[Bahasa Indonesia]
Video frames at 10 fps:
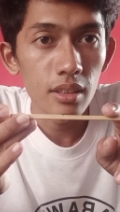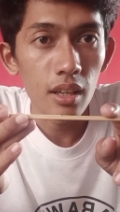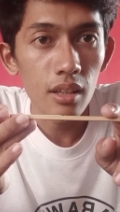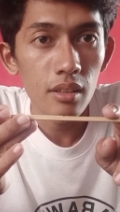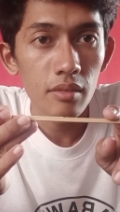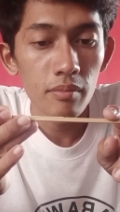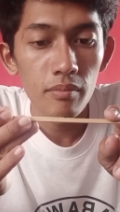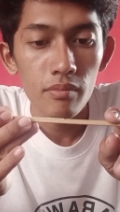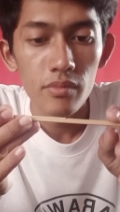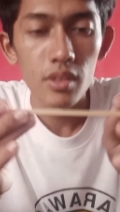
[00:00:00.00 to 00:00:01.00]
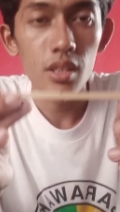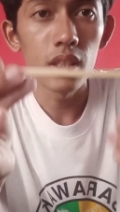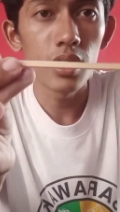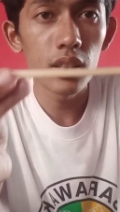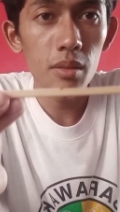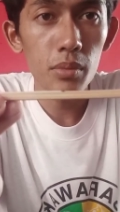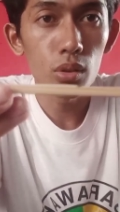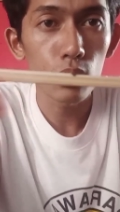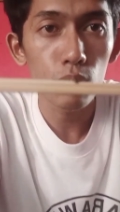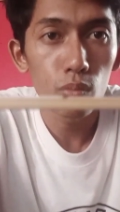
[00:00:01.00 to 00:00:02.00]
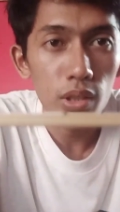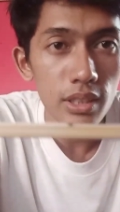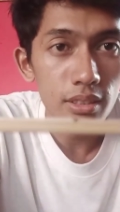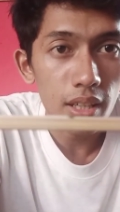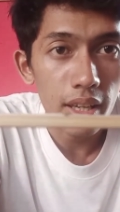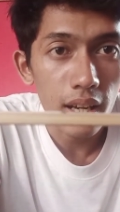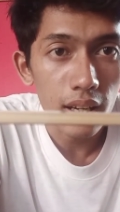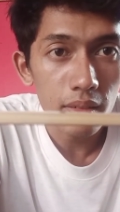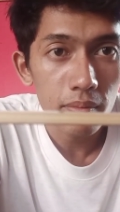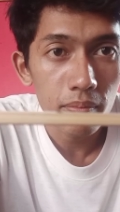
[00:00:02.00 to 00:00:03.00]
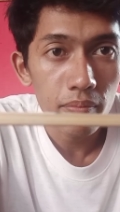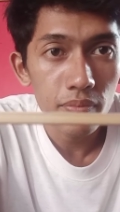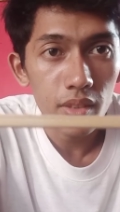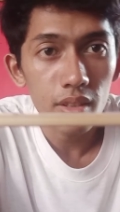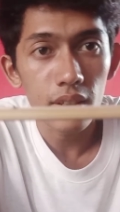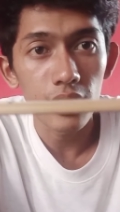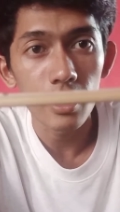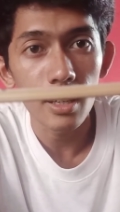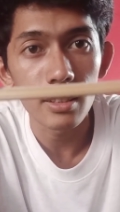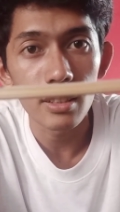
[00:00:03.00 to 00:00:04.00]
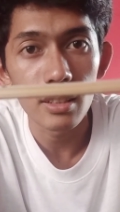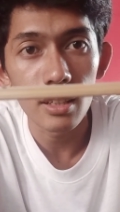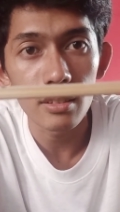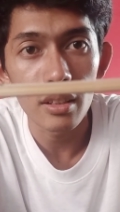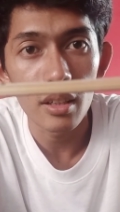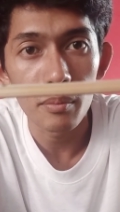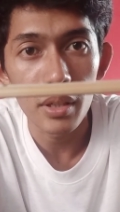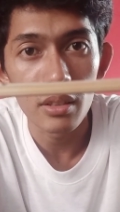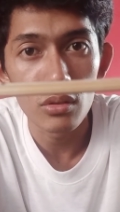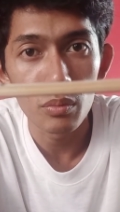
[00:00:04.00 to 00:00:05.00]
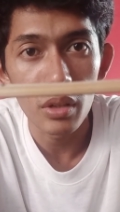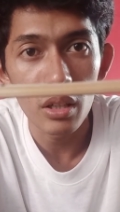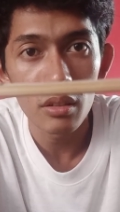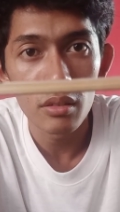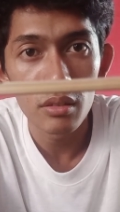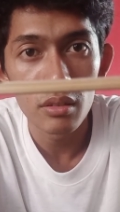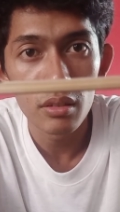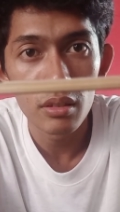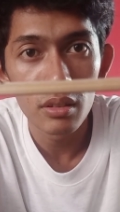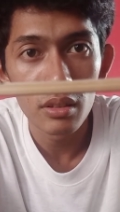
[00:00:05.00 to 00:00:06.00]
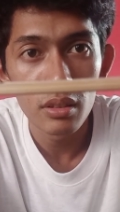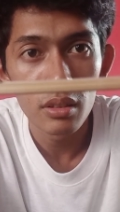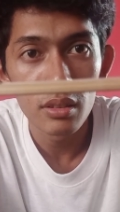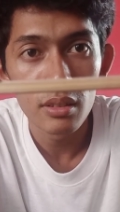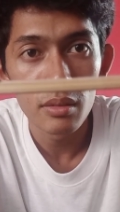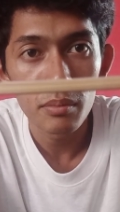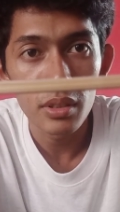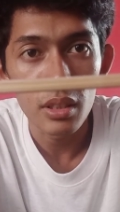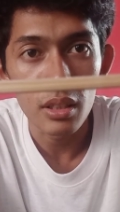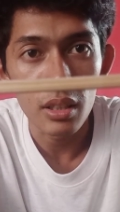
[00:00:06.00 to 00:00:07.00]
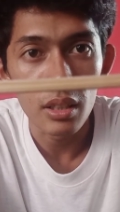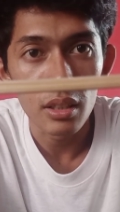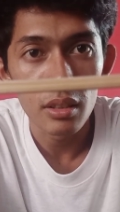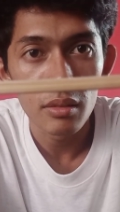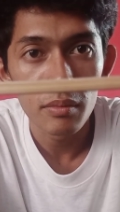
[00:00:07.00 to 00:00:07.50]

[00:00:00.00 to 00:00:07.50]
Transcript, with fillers: Ya. Jadi ini bentuk buatan saya. Saya dekatinnya, saya main zoom ya. Bisa enggak nih?